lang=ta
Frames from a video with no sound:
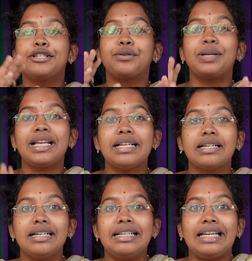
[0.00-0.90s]
ஸோ
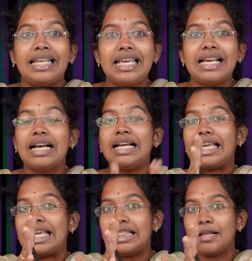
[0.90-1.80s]
இதுக்கு நீங்கள்
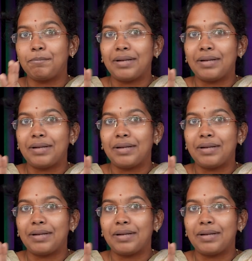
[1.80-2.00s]
இந்த